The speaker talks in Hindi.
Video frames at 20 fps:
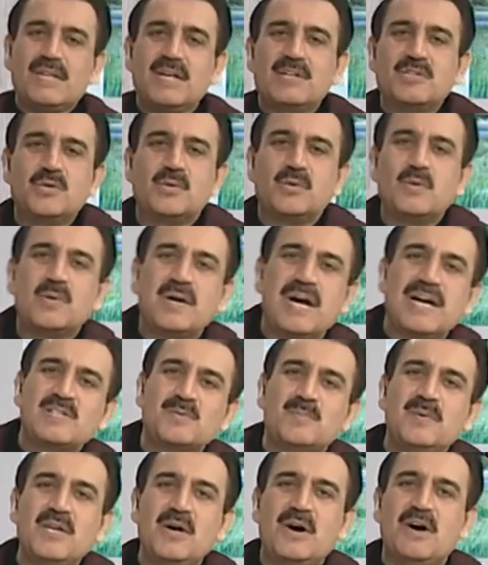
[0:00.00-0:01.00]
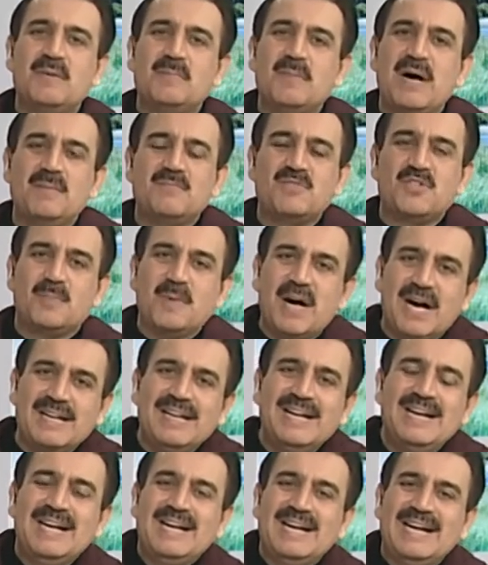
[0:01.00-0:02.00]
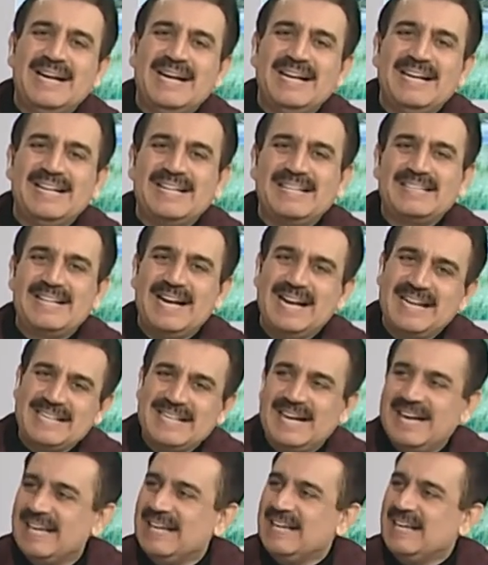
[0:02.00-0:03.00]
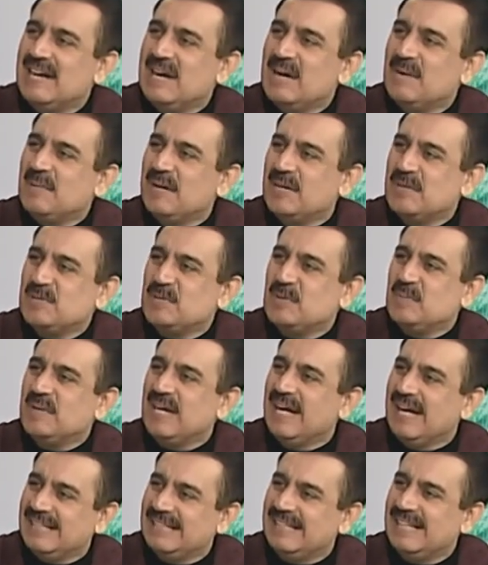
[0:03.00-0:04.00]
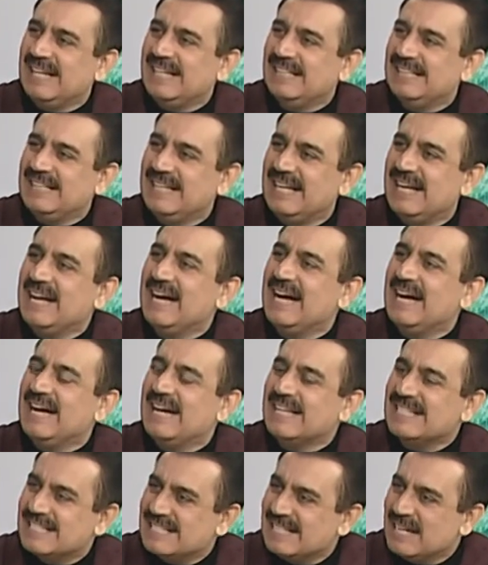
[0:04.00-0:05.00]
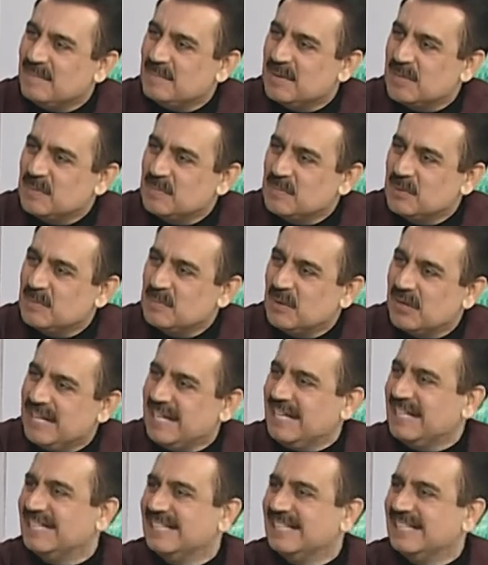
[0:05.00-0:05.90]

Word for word: जुगनुकाजमी काजमी और महम जमाल गाहे गाहे हमारे शो में आती रहती हैं अस्सलाम वालेकुम गुड मॉर्निंग